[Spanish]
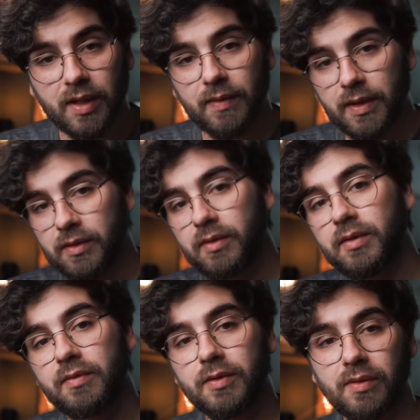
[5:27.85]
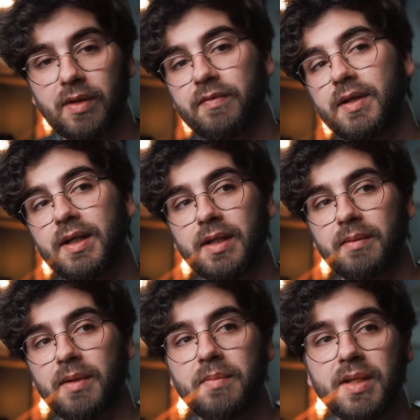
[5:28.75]
grabación y fotografía
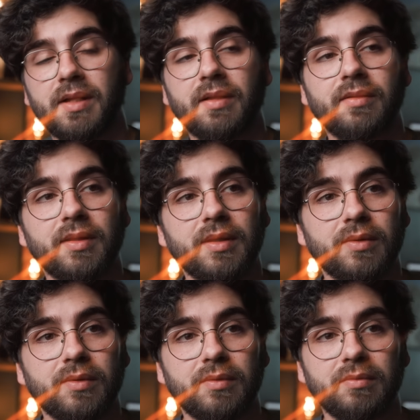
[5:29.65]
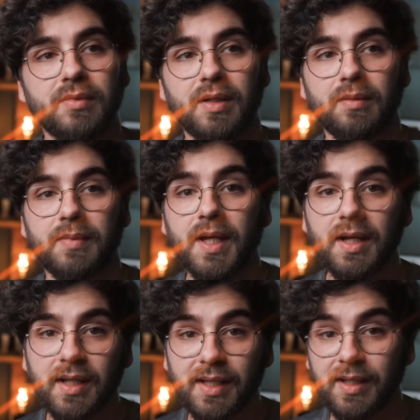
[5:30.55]
que va más relacionada con el
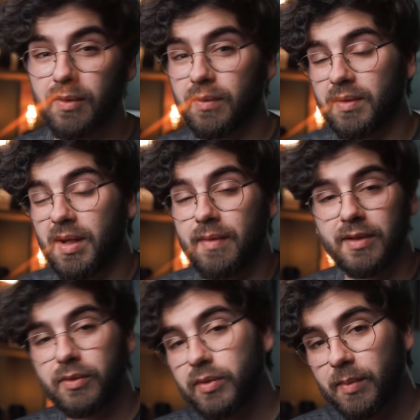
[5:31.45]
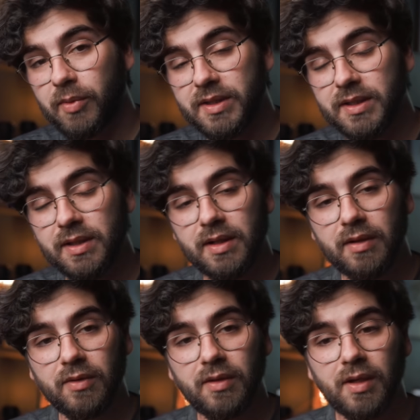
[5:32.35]
viaje y con la aventura, por así
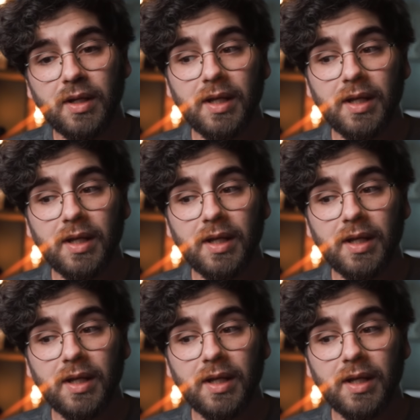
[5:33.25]
decirlo,